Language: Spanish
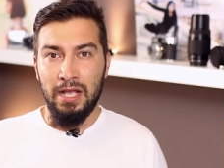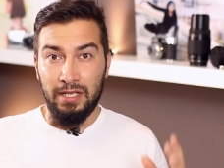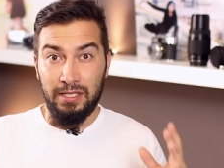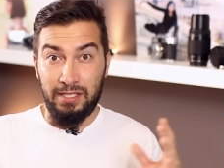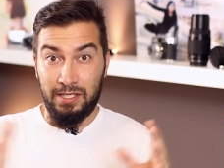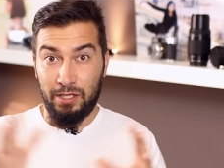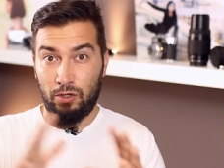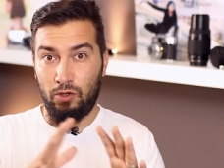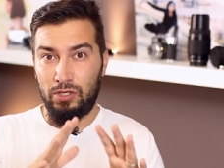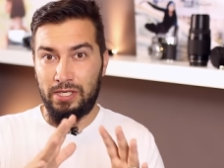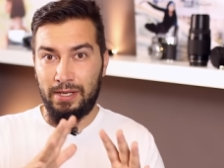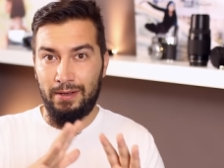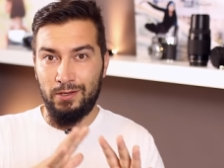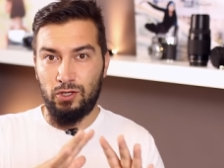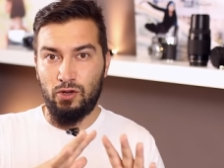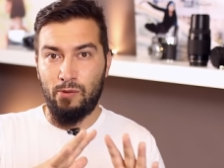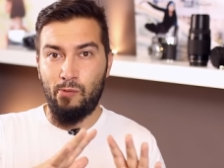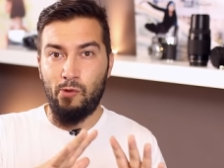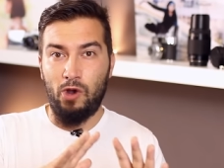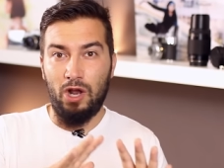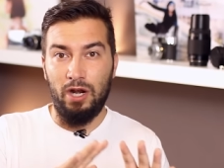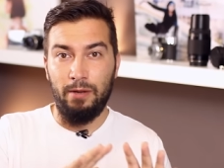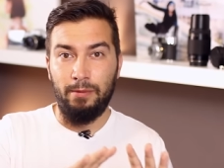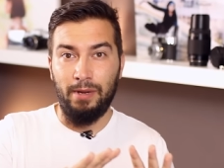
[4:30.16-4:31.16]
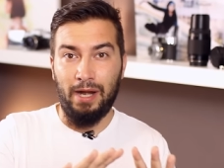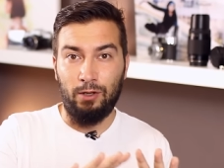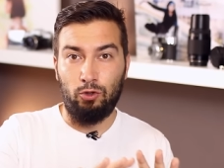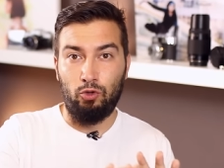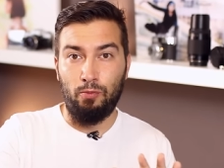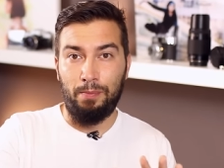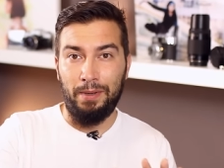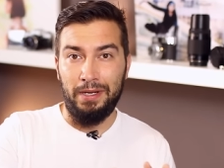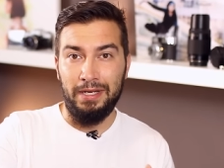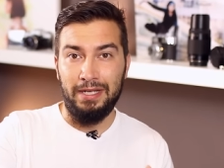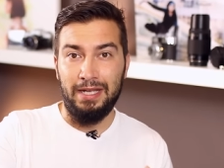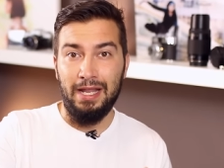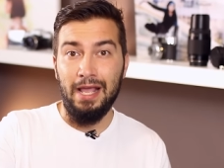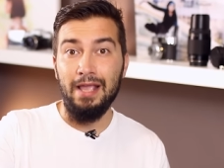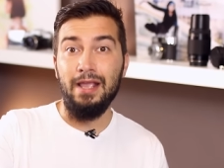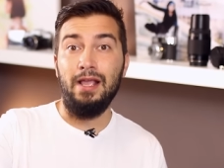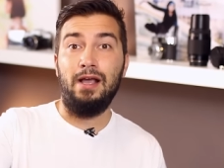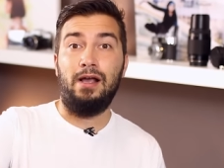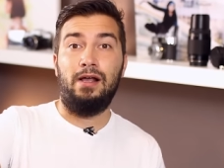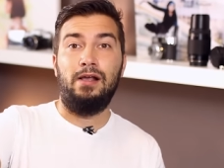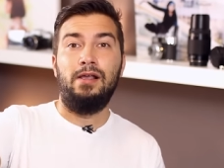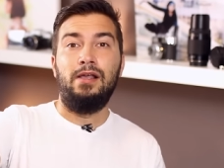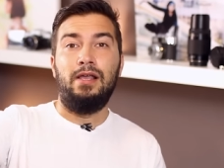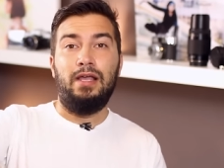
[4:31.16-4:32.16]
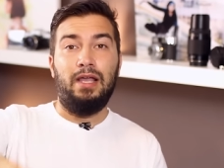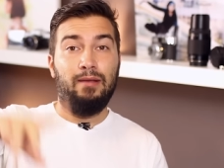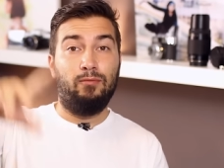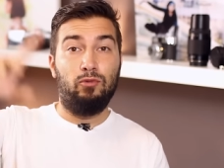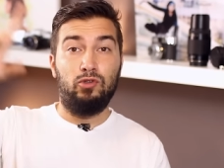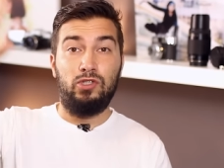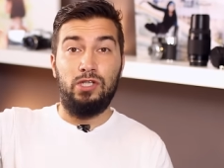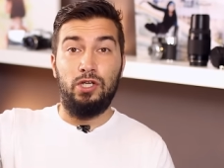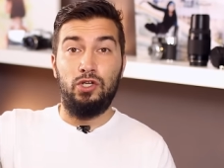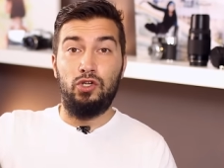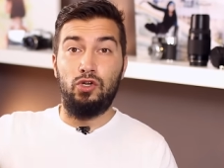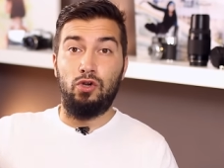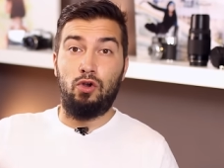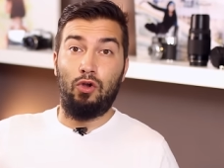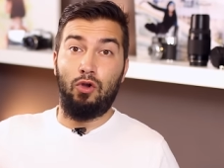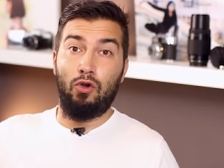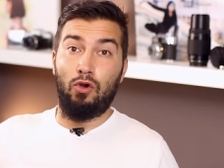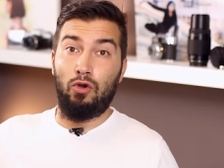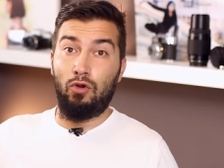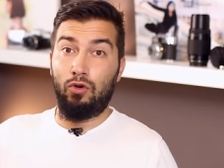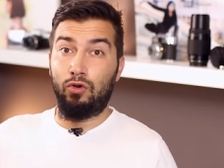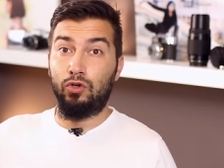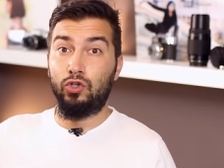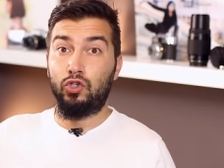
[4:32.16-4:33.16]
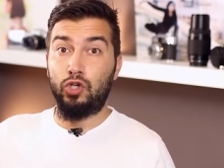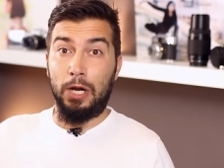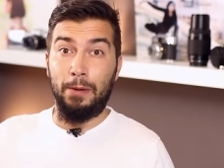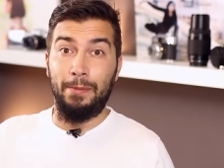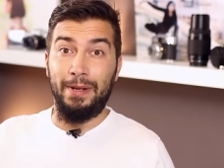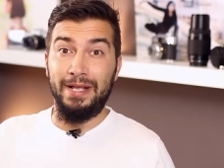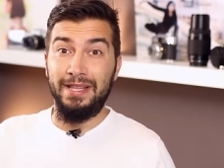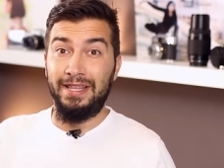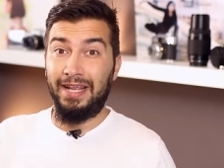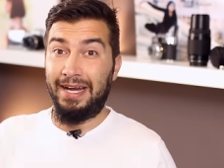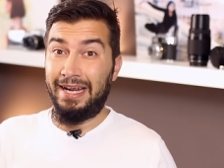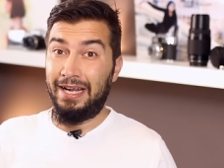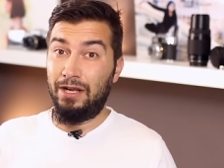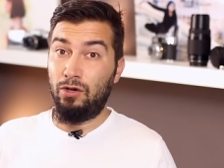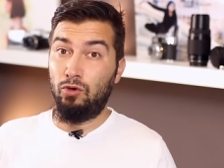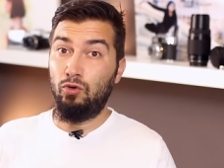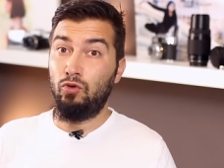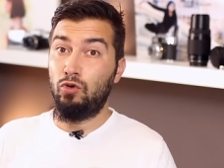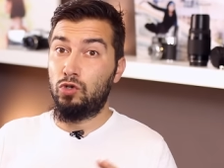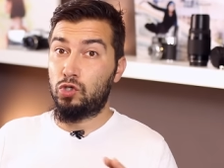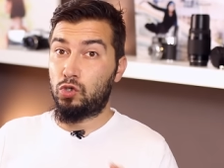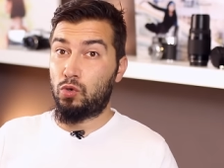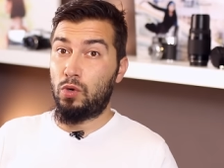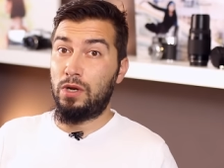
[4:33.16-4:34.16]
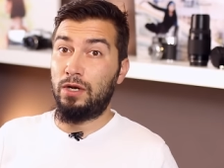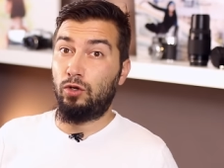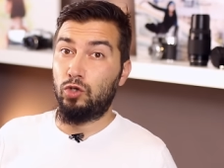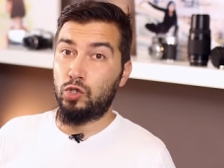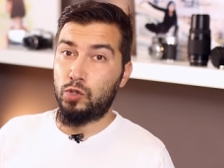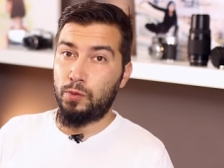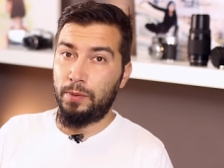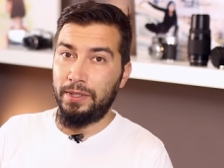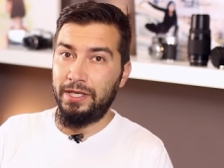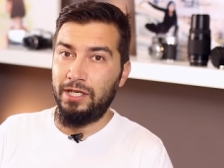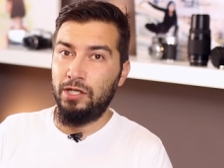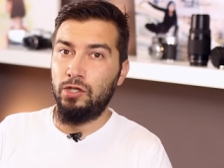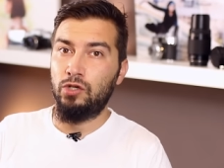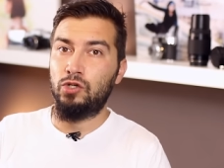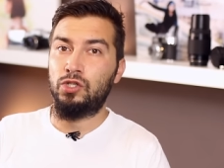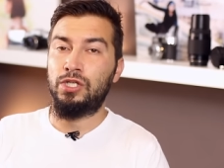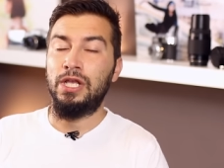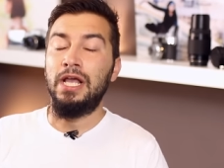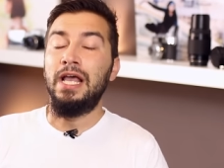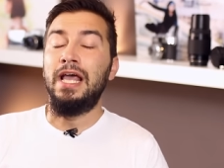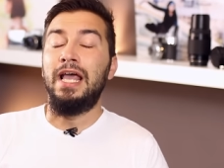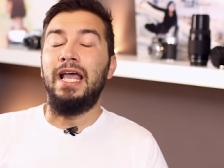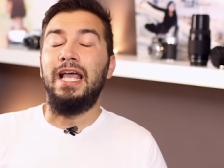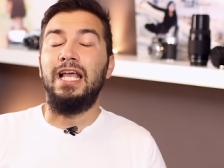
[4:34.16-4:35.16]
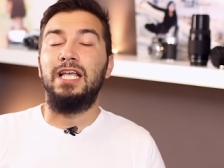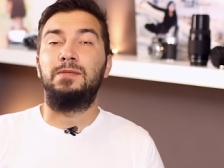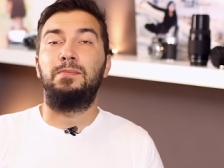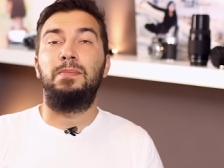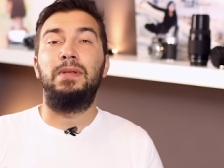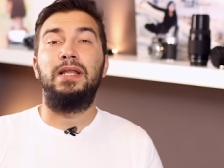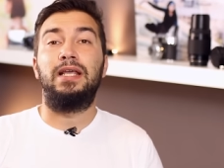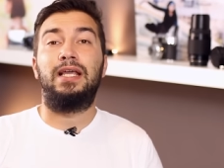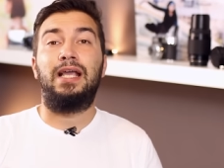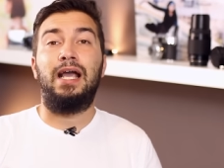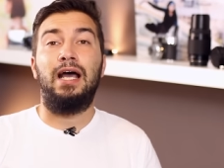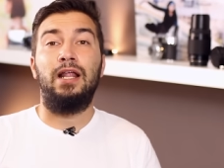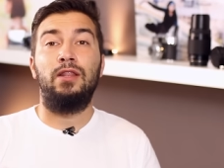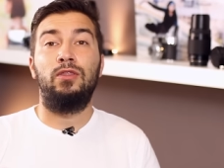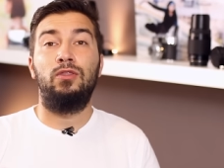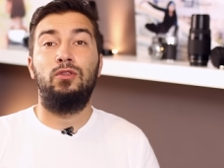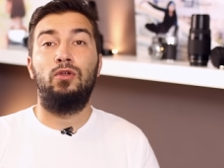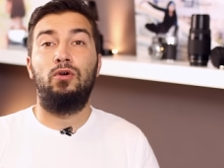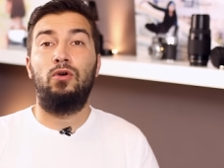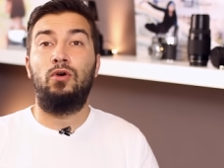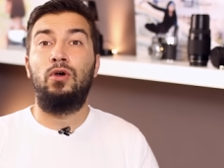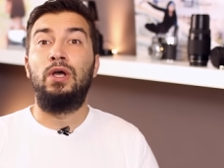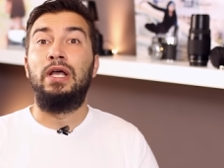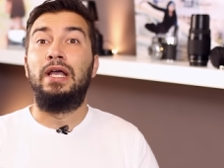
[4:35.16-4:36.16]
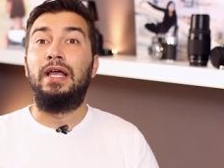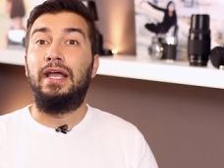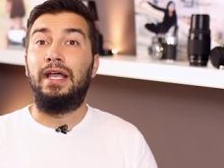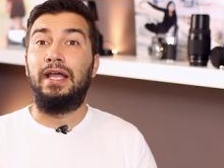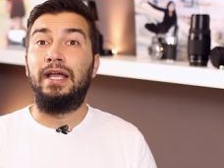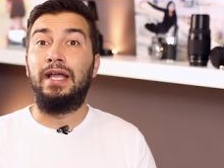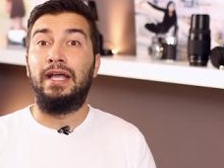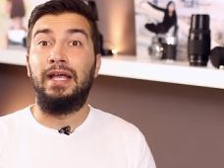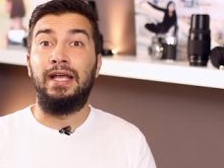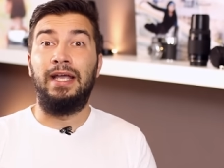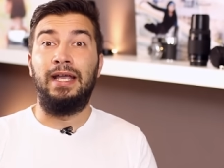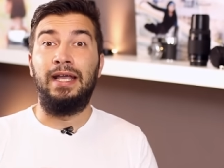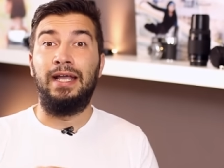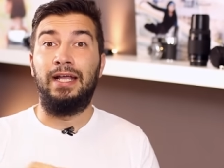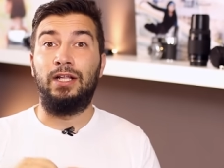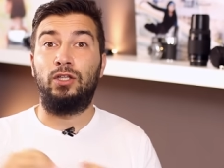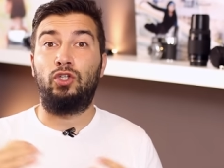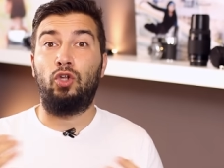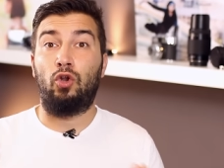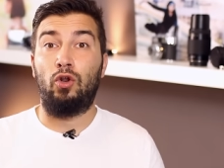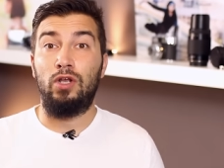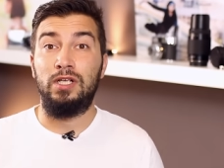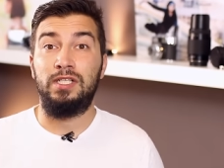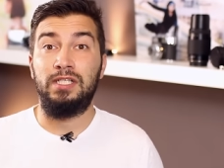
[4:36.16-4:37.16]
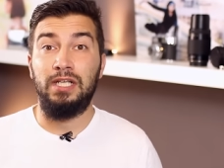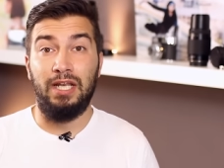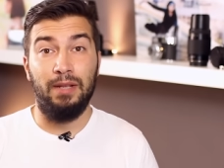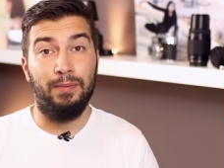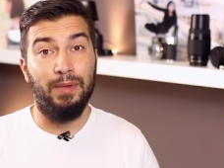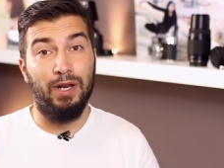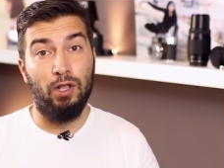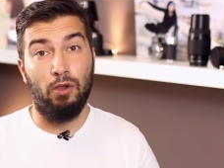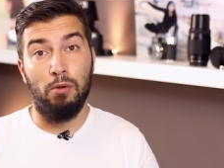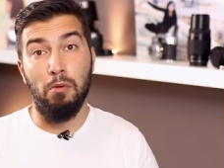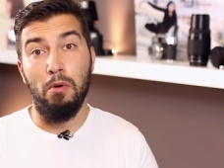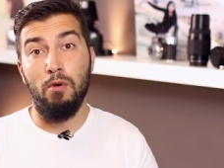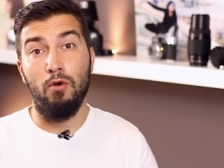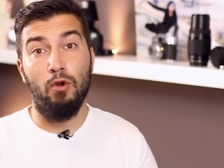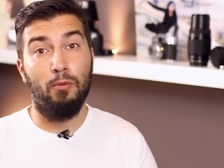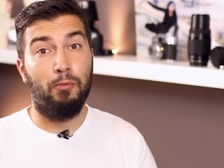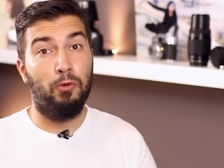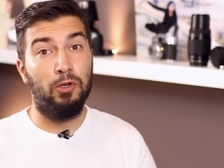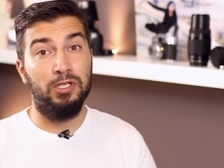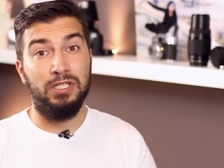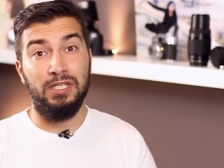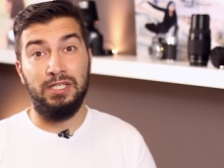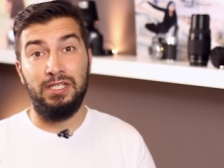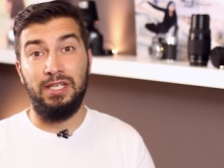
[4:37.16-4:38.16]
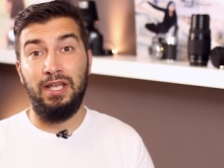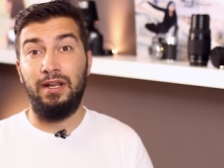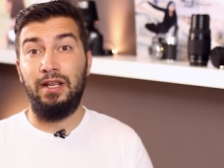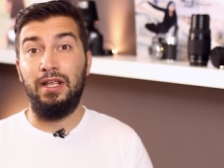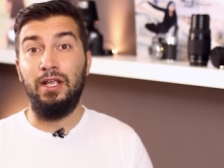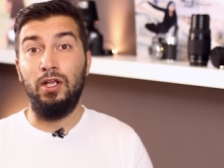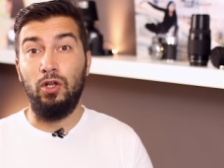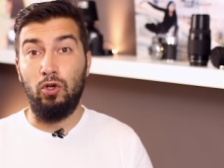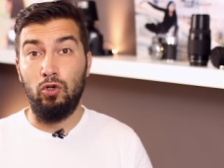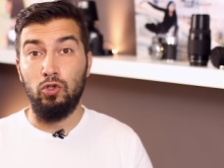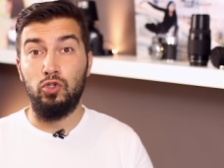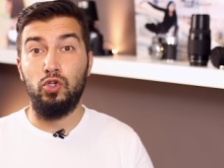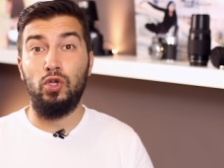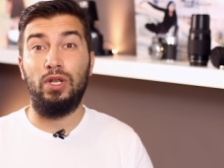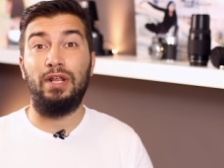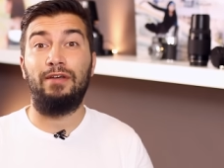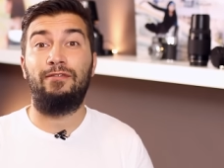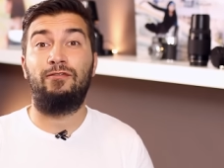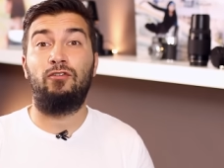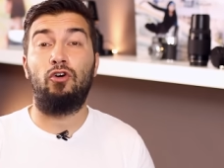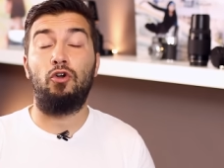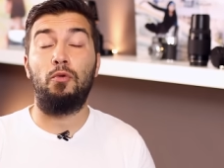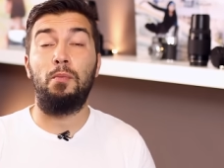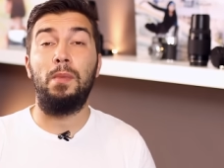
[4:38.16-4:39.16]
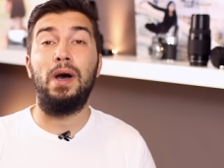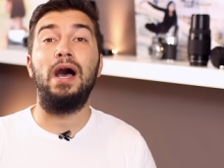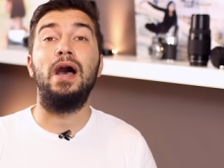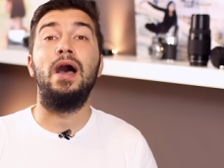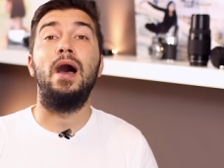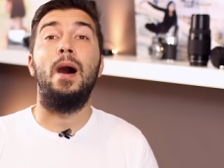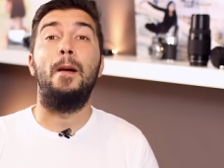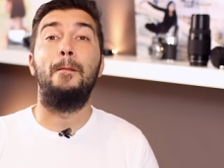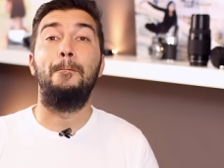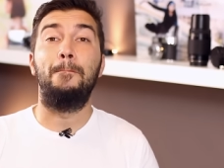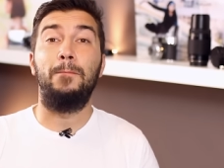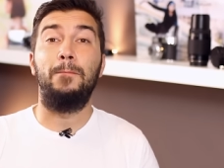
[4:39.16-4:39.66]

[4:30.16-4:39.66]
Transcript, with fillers: Si no sabes cómo calibrar tu pantalla, hemos hecho con John Vendrey unos cuantos vídeos explicando eh, todo este tema de cómo lo puedes hacer incluso de forma